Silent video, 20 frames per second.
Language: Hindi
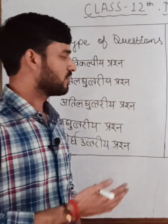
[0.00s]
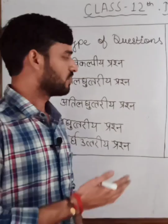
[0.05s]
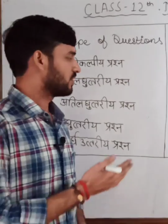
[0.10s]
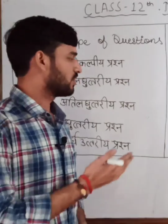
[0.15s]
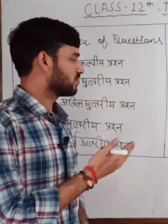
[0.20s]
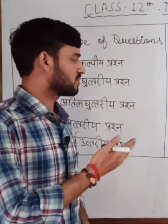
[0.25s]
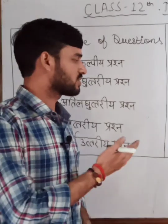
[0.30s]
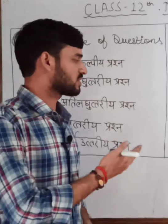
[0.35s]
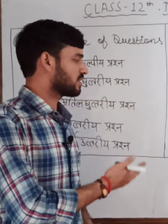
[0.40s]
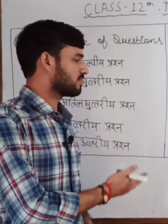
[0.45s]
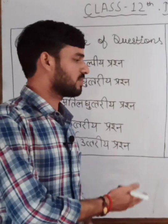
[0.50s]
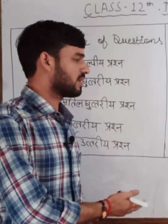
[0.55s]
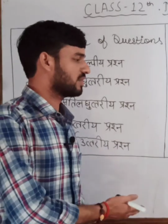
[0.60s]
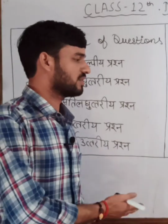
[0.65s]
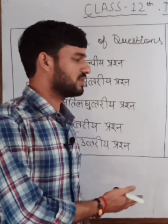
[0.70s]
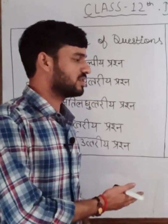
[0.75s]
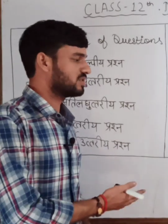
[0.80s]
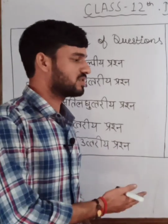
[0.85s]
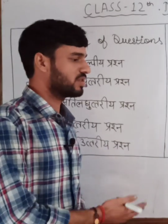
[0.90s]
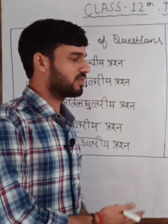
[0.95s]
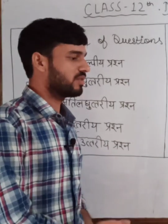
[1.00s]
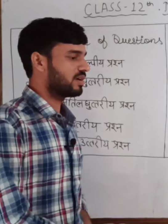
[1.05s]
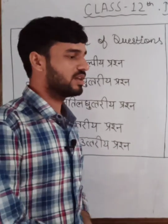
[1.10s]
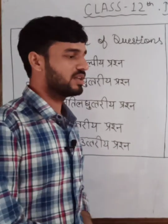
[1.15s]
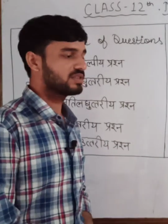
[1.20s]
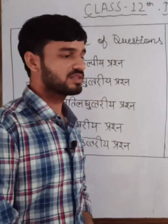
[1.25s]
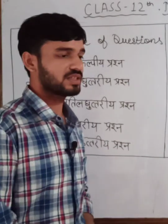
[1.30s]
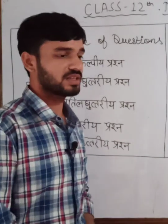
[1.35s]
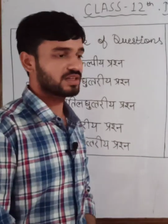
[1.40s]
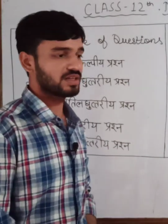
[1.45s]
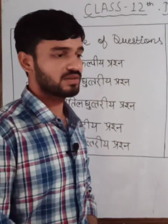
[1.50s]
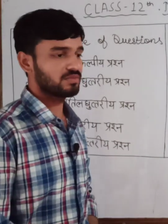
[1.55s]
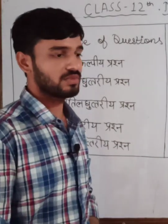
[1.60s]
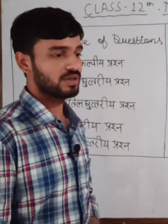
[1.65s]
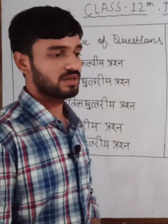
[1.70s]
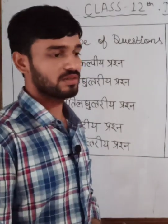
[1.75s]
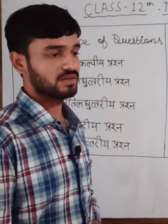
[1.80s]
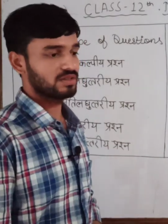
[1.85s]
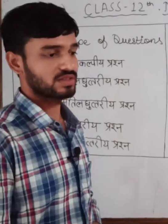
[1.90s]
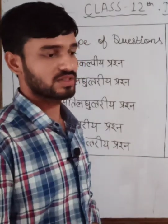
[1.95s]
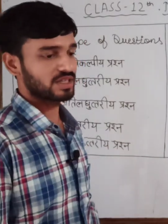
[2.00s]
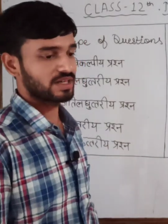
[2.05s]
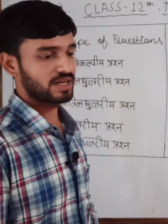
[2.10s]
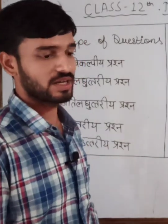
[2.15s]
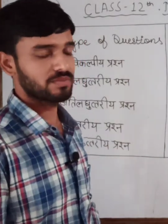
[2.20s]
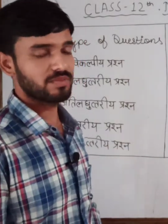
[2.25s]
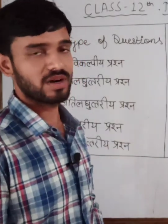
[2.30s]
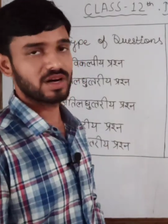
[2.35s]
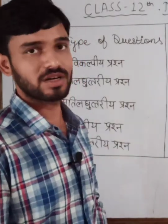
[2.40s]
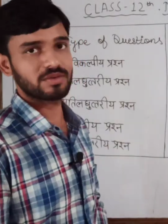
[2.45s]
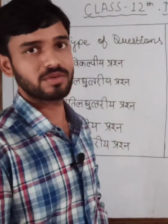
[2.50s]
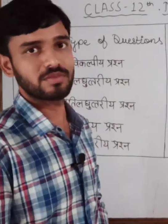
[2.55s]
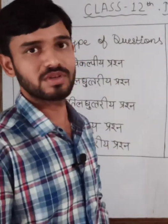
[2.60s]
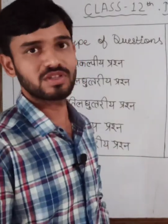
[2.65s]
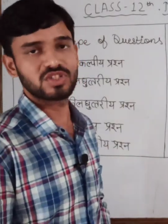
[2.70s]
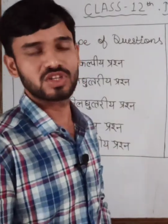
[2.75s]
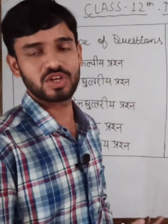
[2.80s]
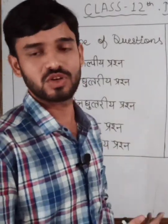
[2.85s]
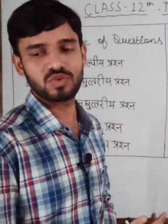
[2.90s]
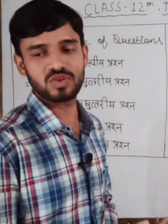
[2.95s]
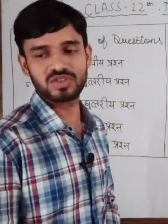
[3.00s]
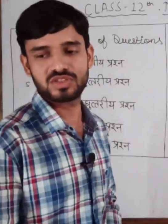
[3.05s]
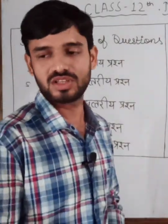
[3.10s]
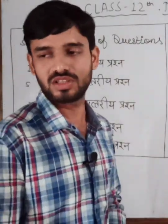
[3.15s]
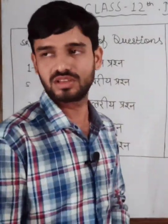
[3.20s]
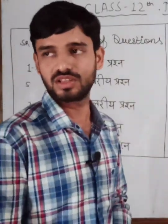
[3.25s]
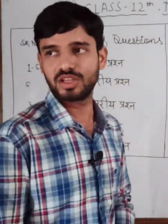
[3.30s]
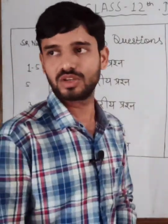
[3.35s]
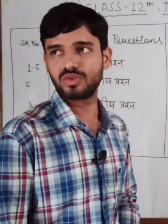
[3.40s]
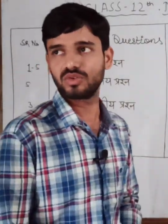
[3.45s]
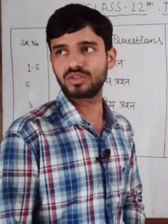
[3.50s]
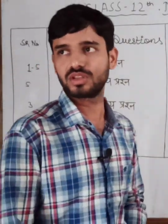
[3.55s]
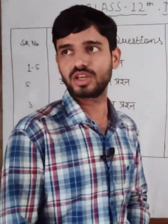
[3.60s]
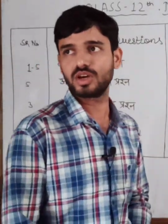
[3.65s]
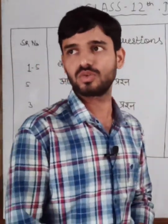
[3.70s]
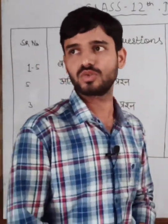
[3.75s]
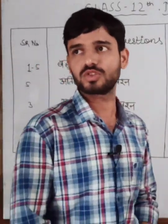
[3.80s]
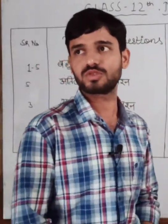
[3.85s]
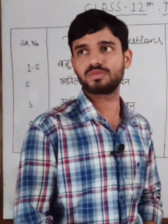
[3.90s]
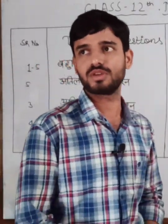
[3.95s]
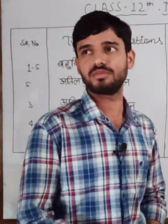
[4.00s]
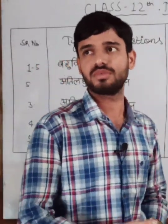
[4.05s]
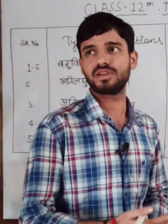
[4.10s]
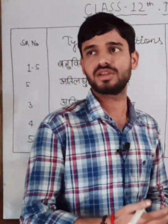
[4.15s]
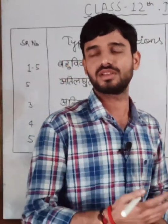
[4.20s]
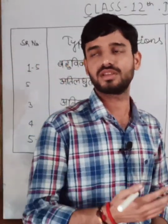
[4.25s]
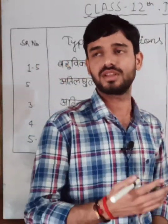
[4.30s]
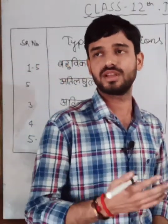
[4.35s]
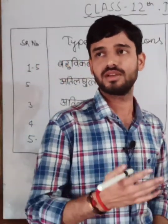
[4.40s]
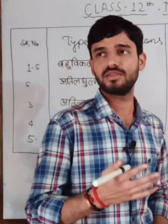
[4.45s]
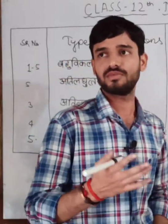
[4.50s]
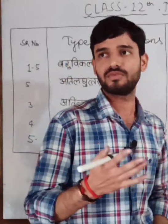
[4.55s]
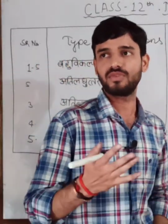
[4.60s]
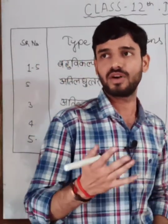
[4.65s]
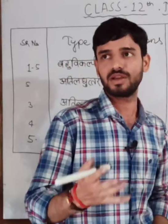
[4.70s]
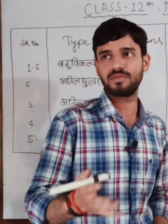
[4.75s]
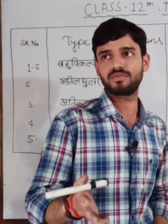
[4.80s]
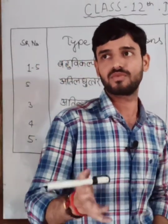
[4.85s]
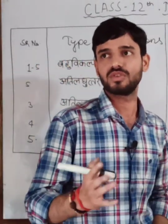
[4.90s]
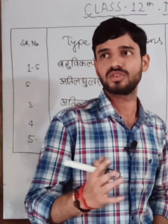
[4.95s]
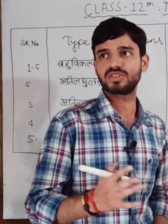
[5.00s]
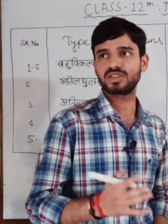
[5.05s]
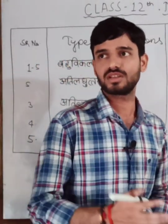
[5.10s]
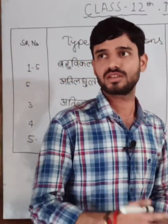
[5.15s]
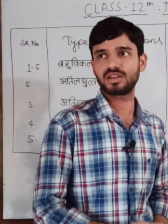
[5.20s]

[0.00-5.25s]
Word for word: फिर उसके बाद नीचे वाले सेकंड में सेकंड पार्ट में भी छह क्वेश्चन दिए होते हैं और उसमें भी कितने फाइव क्वेश्चन